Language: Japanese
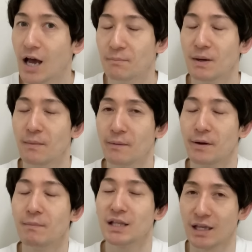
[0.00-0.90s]
まあまあま
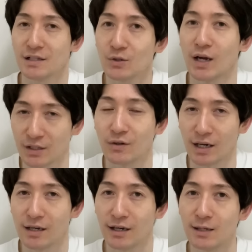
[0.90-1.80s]
あまあねそっかそっ
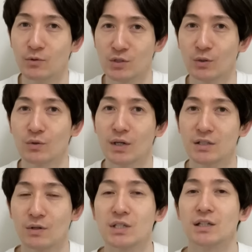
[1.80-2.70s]
か彼も仕事が
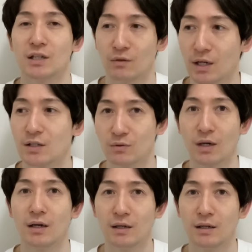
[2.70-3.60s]
忙しかったのかあそっ
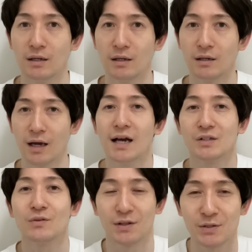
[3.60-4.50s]
かあ
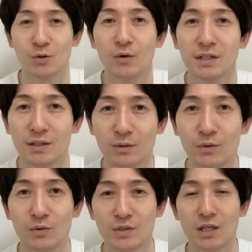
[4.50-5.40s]
そうだよねそこは納
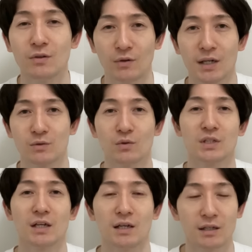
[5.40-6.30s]
得してるのかそこ
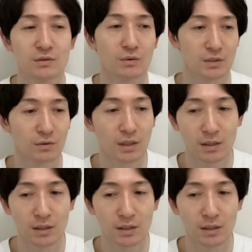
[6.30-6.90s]
じゃないかそかそか